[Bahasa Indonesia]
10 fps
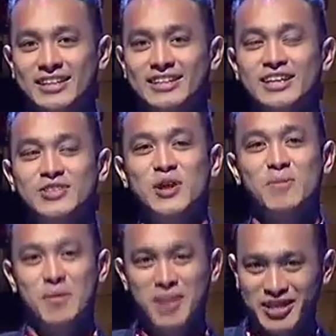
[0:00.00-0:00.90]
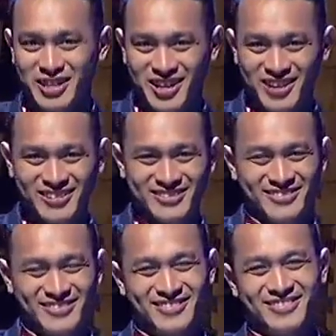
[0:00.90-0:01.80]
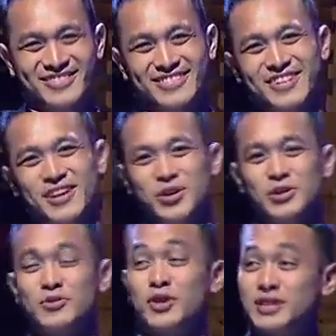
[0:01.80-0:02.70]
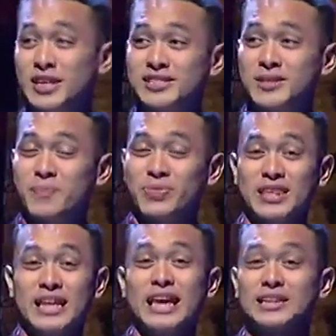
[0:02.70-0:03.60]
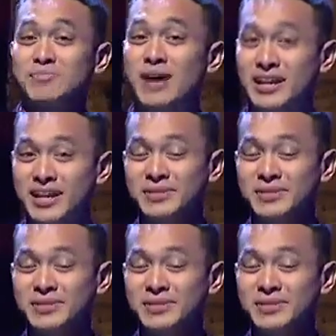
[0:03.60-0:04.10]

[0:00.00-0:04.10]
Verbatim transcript: dan juga mamanya. Untuk Waters, lihat kembali